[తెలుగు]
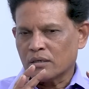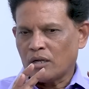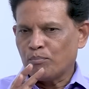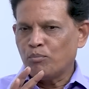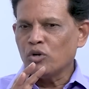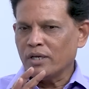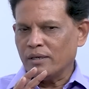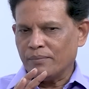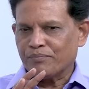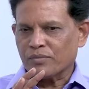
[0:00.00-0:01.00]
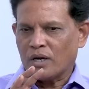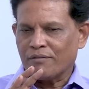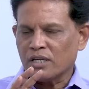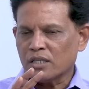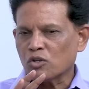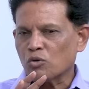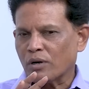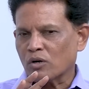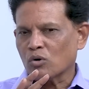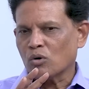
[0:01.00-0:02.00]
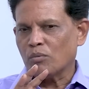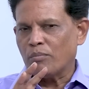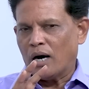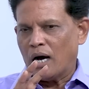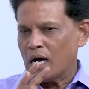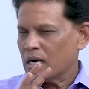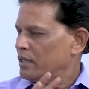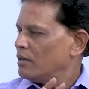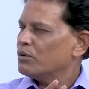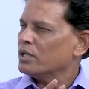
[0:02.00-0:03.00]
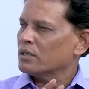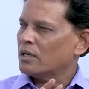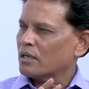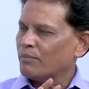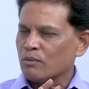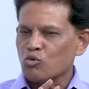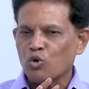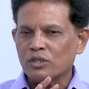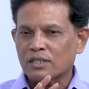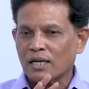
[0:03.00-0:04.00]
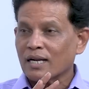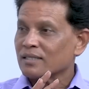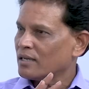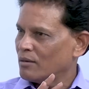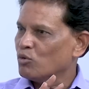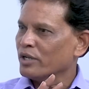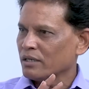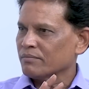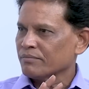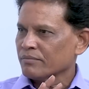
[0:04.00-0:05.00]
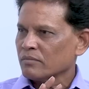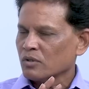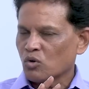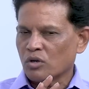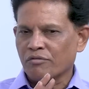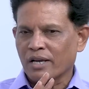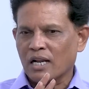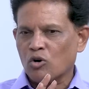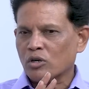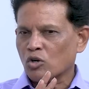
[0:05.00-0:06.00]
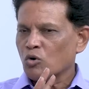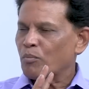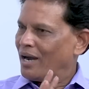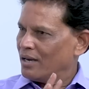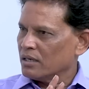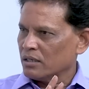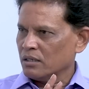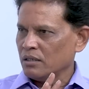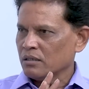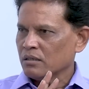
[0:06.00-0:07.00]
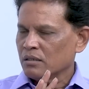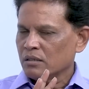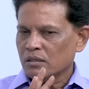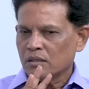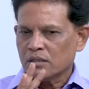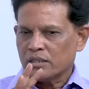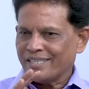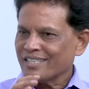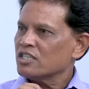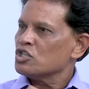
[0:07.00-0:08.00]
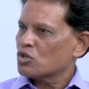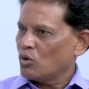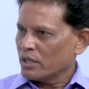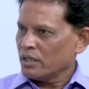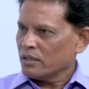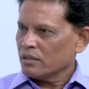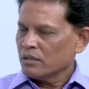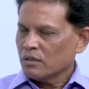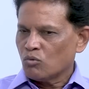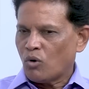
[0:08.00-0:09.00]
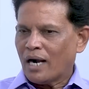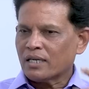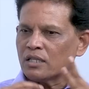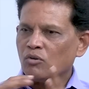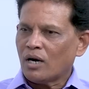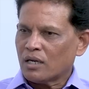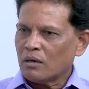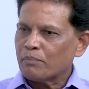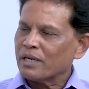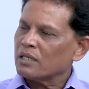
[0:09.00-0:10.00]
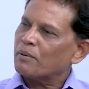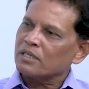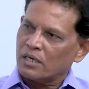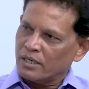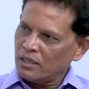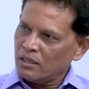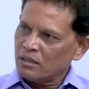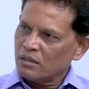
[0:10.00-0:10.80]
డబ్బుని అవినీతి రూపంలో బాగా డబ్బుని అంటే మనం ఊహించలేనంత డబ్బుని కొన్ని వేల కోట్ల రూపాయలని చేజిక్కించుకొని వాటి ద్వారా పేద ప్రజలని